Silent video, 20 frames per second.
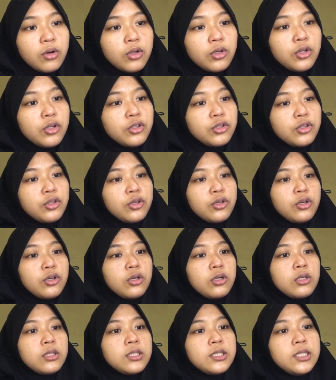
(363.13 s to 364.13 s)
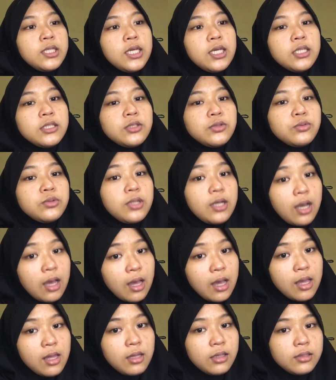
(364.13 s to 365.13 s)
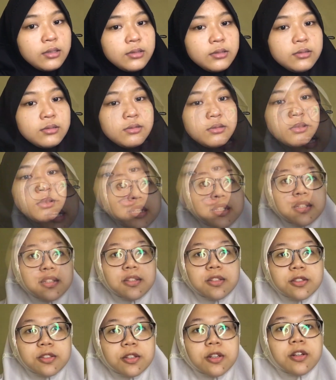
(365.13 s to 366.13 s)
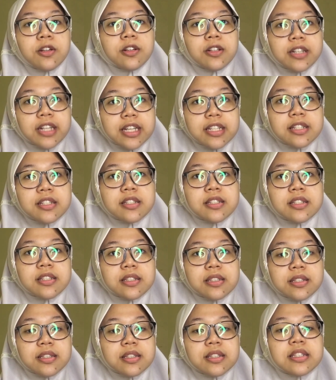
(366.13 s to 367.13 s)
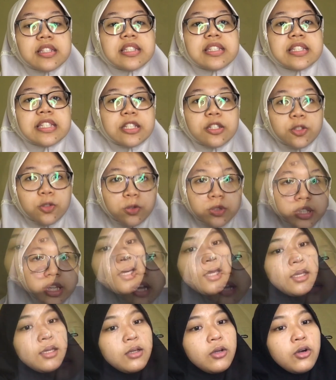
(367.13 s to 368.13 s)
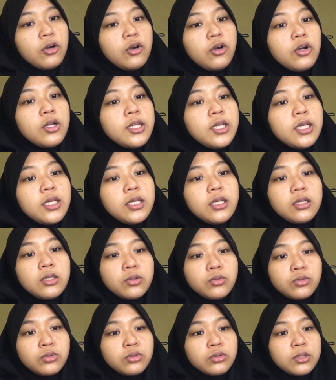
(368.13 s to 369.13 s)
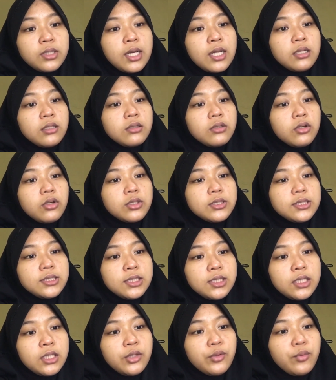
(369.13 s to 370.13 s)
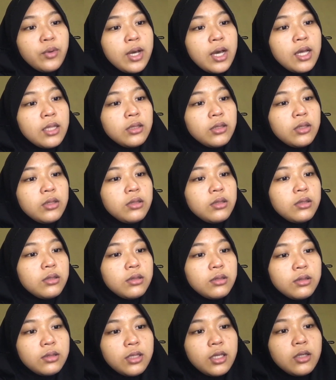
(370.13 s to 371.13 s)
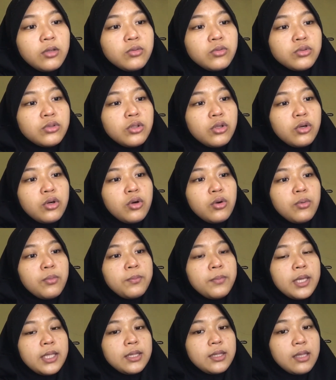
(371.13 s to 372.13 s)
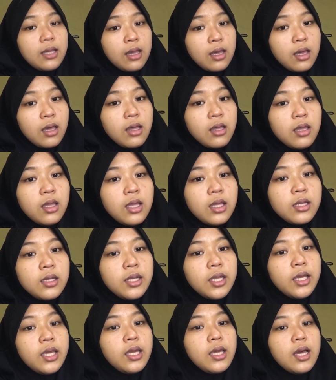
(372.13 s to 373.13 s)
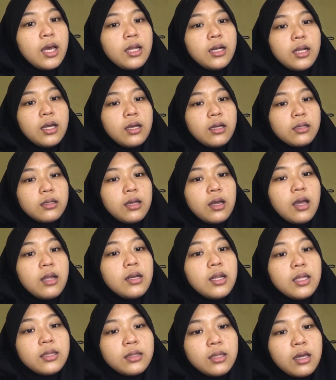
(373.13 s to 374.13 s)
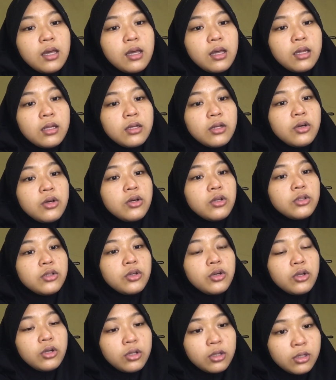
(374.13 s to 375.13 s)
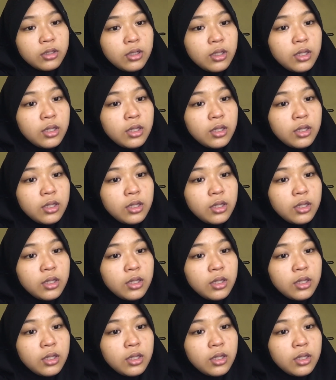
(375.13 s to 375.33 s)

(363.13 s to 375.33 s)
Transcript: noto desuka Hai so des Si suta Koko ni iru kan kosi wa Teku meta De anak anata no tolo,